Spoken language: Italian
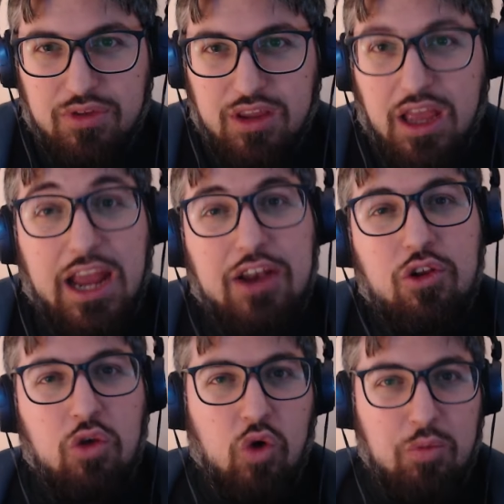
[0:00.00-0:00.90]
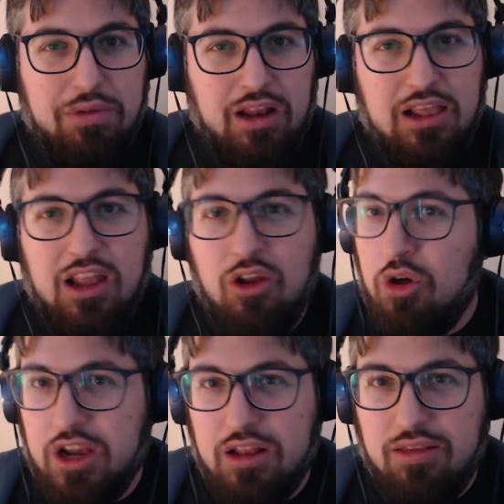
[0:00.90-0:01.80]
e noi uomini, la loro
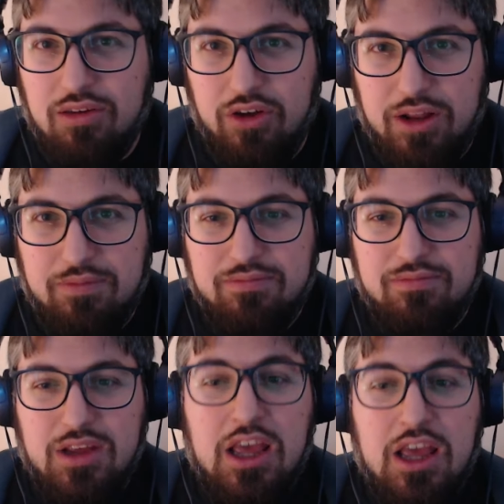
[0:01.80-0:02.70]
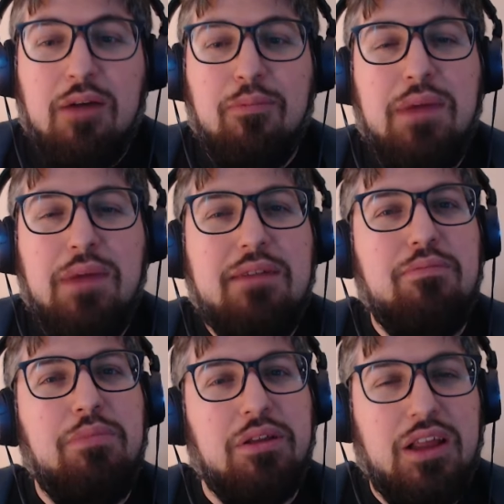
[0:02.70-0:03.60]
creazione. Ma
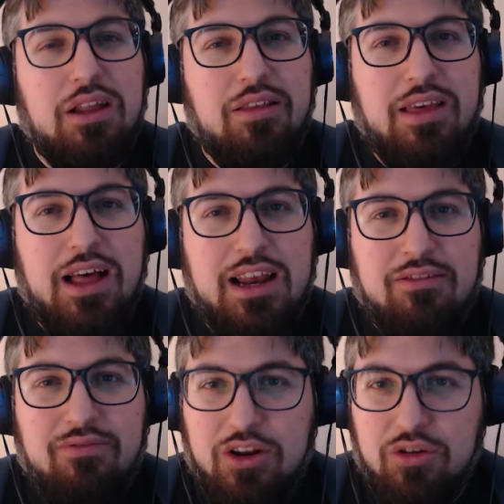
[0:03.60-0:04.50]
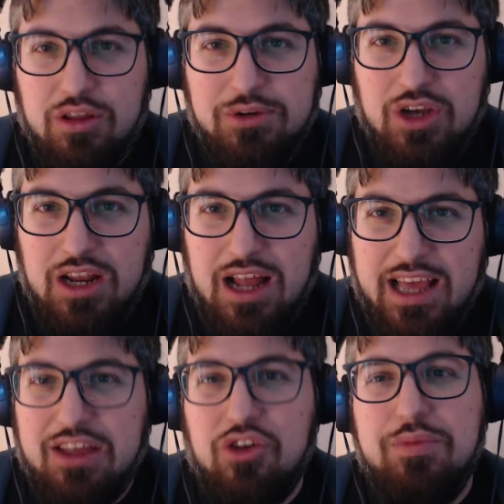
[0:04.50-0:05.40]
per iniziare vi dico sempre lasciare
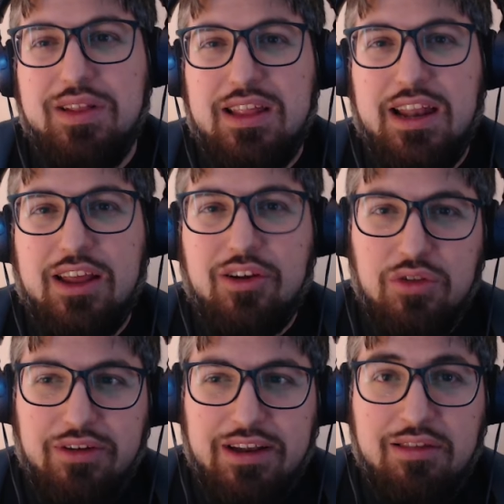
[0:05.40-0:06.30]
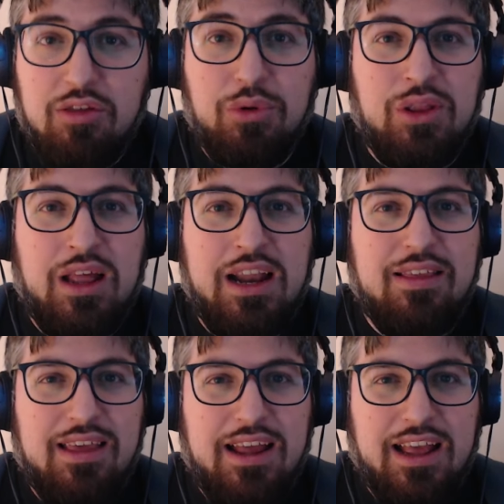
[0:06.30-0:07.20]
like, commentare e condividere, supportare il
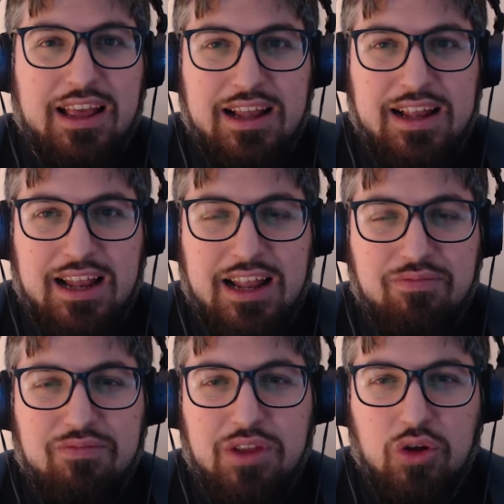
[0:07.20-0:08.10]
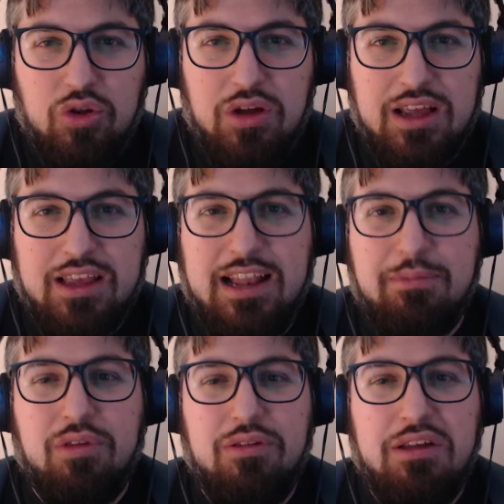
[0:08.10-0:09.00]
serie e il canale, vi ricordo anche la
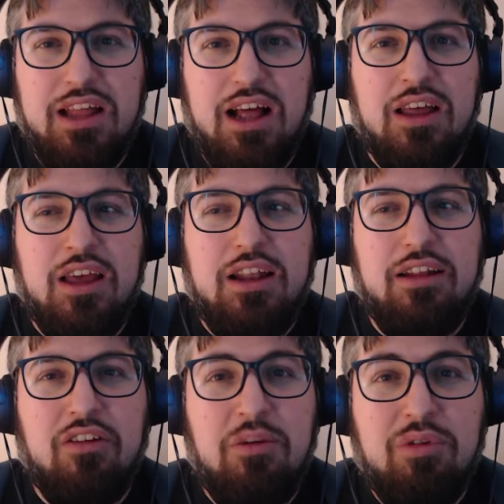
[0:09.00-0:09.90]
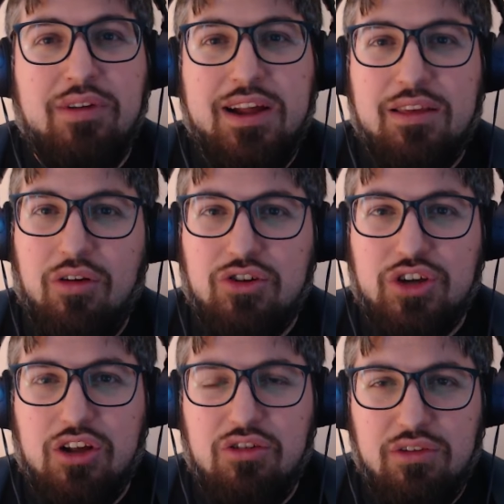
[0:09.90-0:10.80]
possibilità di seguirmi sui vari
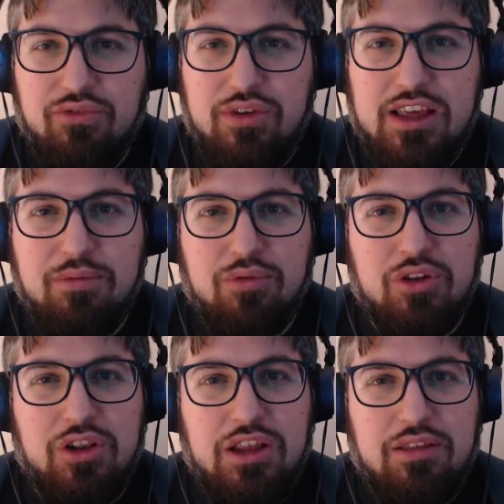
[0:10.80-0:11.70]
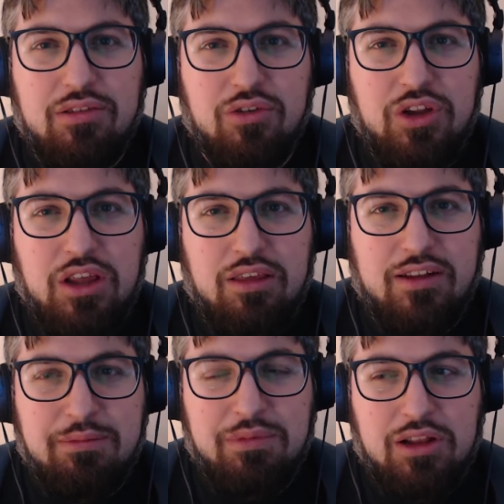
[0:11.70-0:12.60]
social come Facebook, Discord,
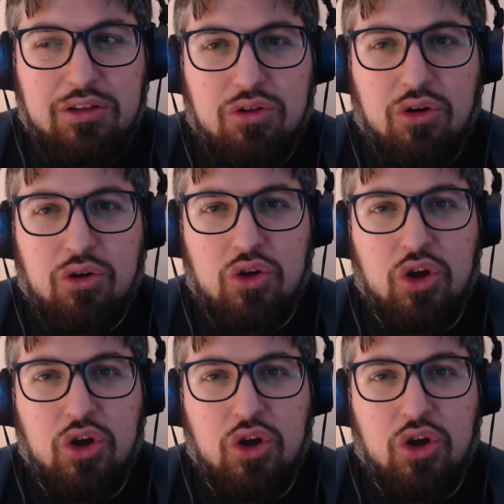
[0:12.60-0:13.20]
Instagram, TikTok,